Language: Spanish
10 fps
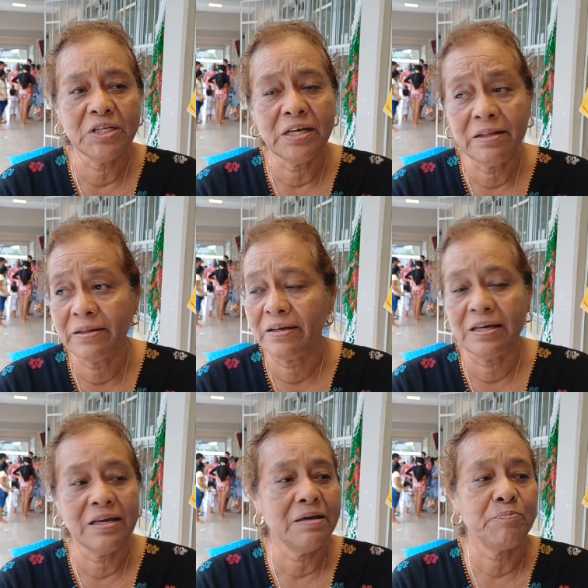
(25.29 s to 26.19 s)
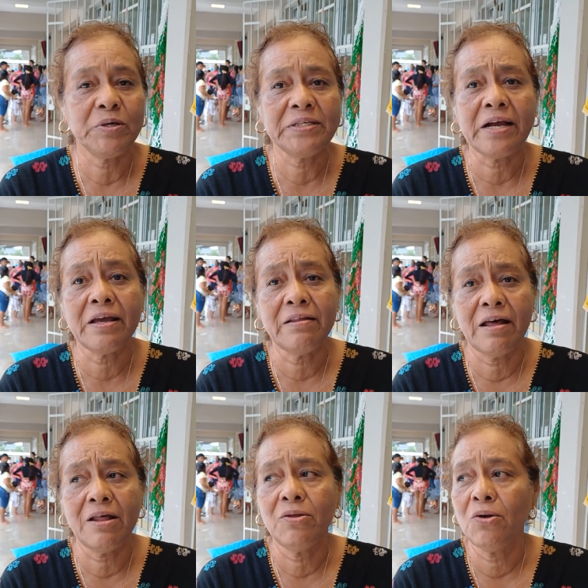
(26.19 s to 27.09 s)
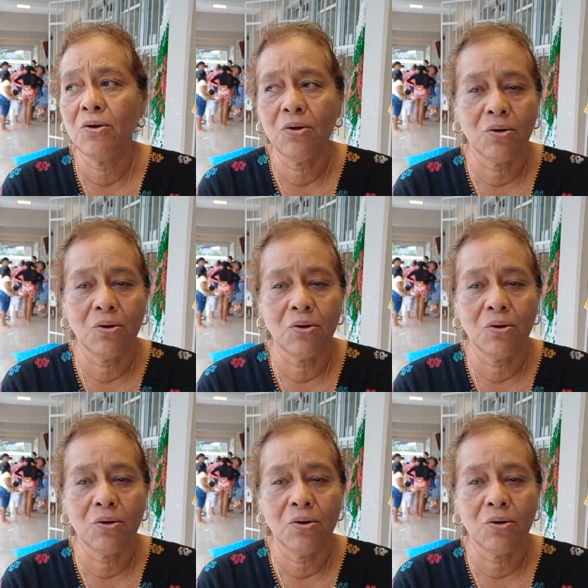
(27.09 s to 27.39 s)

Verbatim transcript: gente que pues se ha quedado